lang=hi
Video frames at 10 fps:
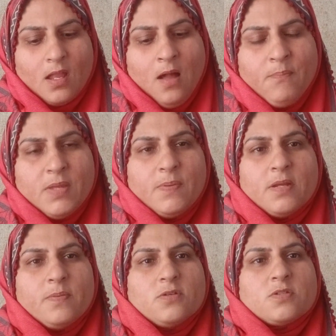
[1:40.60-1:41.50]
अम्मी फिर
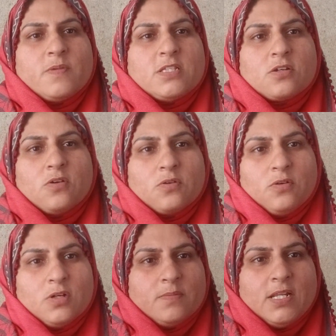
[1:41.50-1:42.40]
भी उस बच्चे को
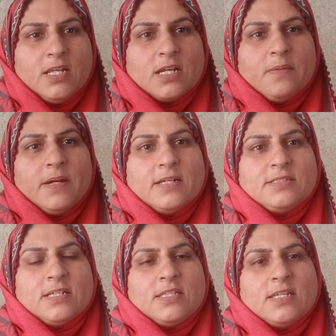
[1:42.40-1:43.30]
गोद में ले बैठ
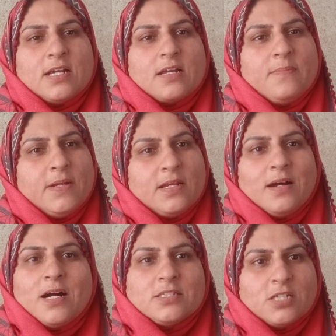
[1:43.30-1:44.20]
जाती है कि बेटा
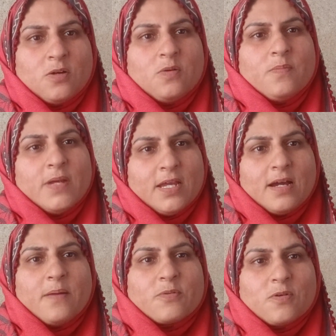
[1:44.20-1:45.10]
आ जाओ मैं
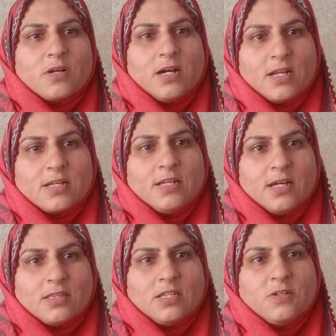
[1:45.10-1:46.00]
आपको खाना
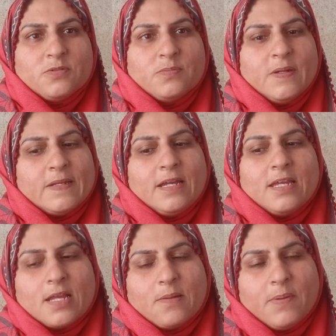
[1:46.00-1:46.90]
खिलाती हूँ बेटा
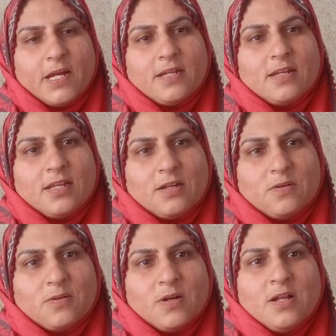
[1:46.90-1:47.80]
एक बाइट ले लो
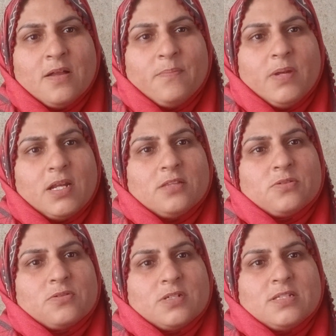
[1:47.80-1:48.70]
बेटा
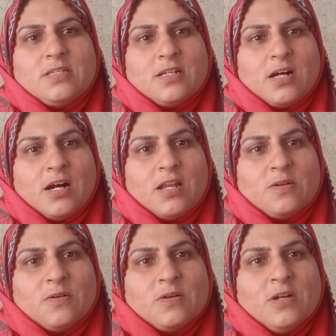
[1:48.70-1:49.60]
थोड़ी सी खा
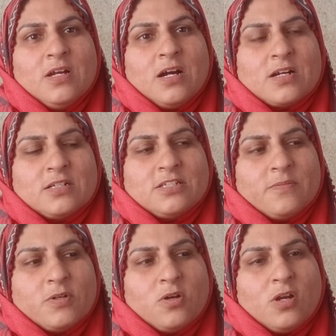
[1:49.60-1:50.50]
लो अगर
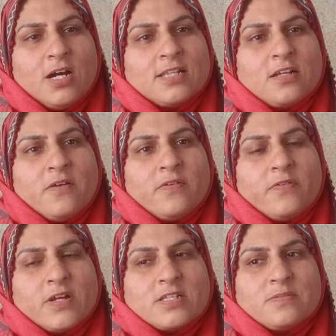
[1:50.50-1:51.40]
जब औलाद का
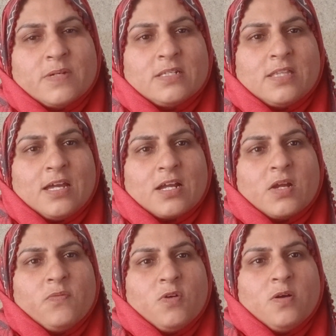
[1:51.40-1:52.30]
फ़र्ज़ बनता है कि
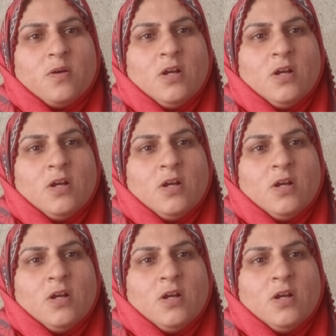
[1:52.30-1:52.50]
वो